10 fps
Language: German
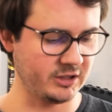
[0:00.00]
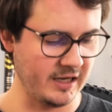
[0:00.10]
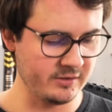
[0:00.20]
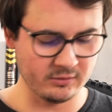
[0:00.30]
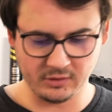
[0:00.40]

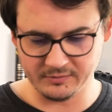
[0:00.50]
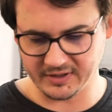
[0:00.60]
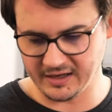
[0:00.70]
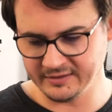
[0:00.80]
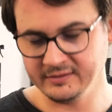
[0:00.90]
Schaltung kommt
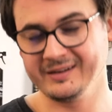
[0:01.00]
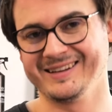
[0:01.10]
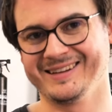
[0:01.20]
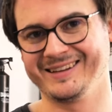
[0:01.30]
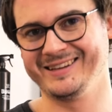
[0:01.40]
dran.
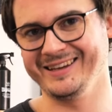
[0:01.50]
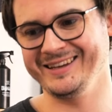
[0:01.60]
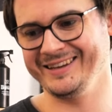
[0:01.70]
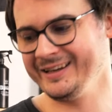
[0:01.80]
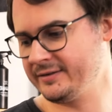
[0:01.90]

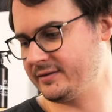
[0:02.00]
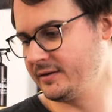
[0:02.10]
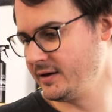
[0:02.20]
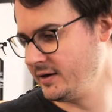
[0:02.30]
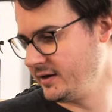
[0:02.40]

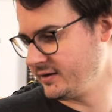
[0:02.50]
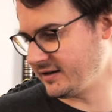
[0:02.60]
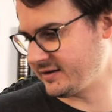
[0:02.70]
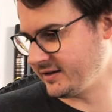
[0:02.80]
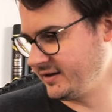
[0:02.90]
GX.
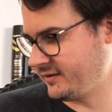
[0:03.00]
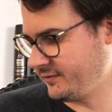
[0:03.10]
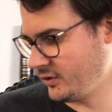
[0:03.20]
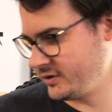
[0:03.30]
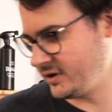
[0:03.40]
Tatsächlich
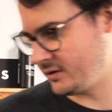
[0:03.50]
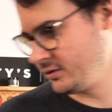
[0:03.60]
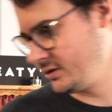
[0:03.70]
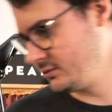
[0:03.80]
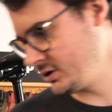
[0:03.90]
wollte der
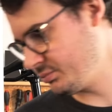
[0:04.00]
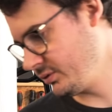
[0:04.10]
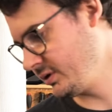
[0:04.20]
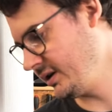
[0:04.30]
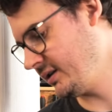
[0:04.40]
Kunde
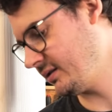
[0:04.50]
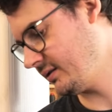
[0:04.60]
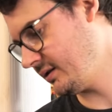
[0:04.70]
ursprünglich